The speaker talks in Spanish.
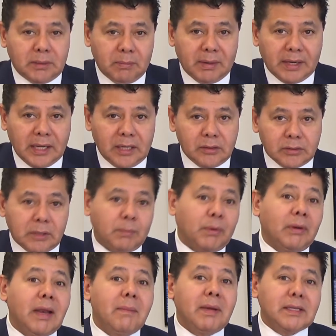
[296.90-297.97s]
para ellos. El
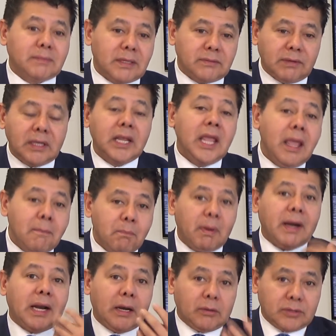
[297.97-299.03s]
problema es más bien
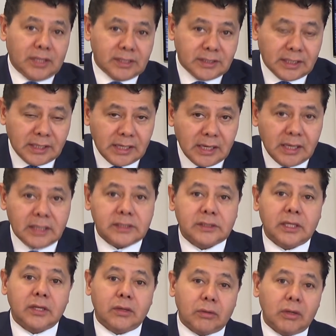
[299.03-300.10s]
para los que están en el
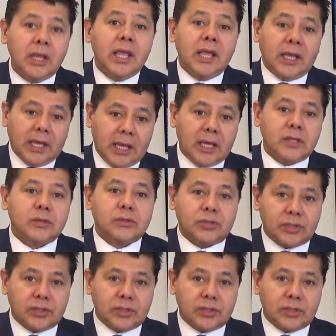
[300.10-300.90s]
exterior, que ellos